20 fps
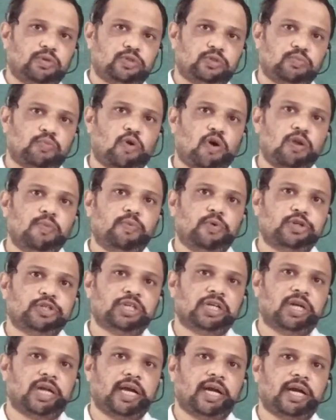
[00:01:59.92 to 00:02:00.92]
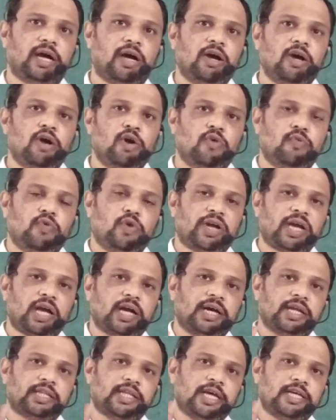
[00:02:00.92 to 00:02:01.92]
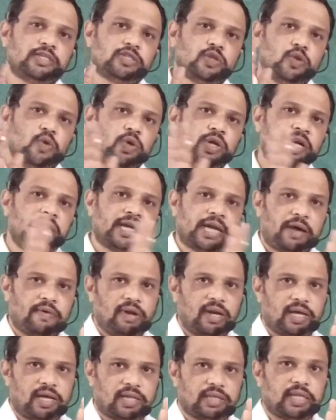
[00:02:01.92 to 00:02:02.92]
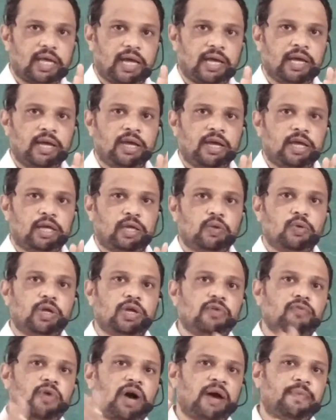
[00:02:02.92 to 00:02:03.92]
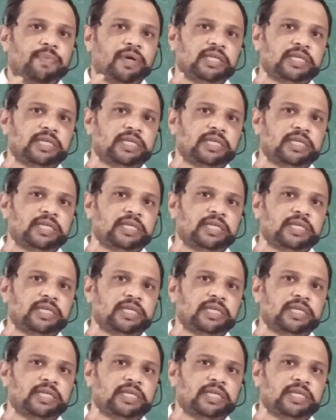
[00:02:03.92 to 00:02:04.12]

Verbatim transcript: स्मॉल पोर्शन रहेगा वो क्या करता है स्लोली ट्रैवल करता है क्योंकि वहाँ पे